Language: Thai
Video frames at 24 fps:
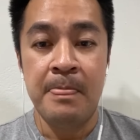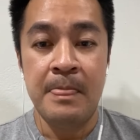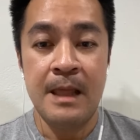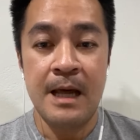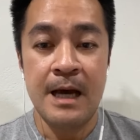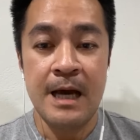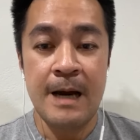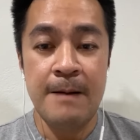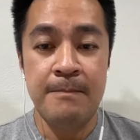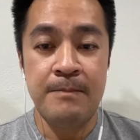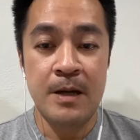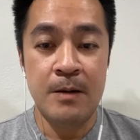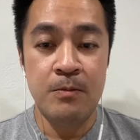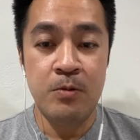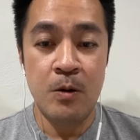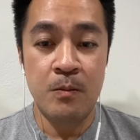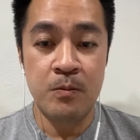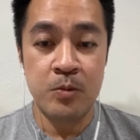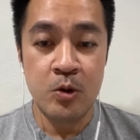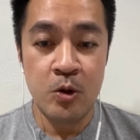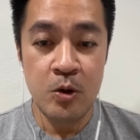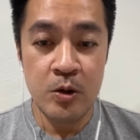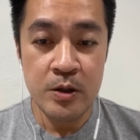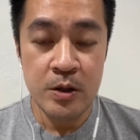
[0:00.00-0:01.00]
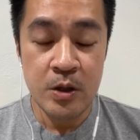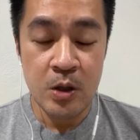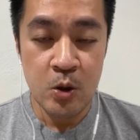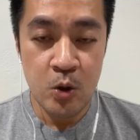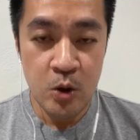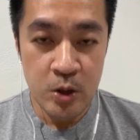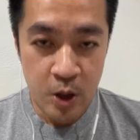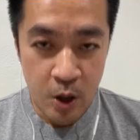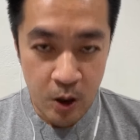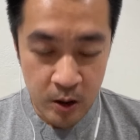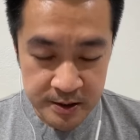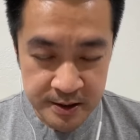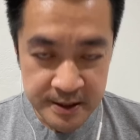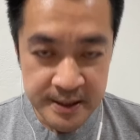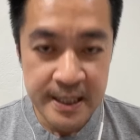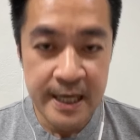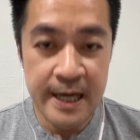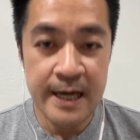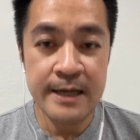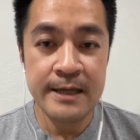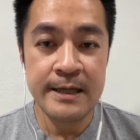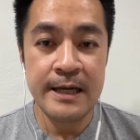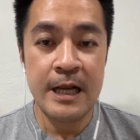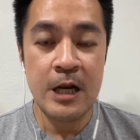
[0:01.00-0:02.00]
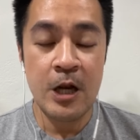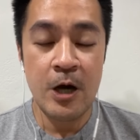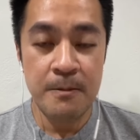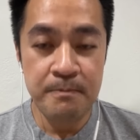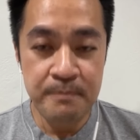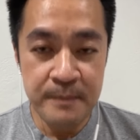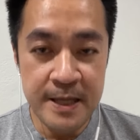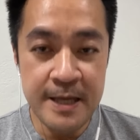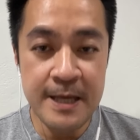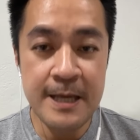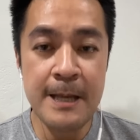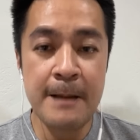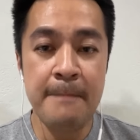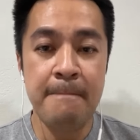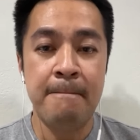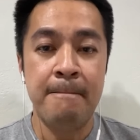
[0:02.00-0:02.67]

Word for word: นะครับแล้วผมกดงดออกเสียงในรอบนี้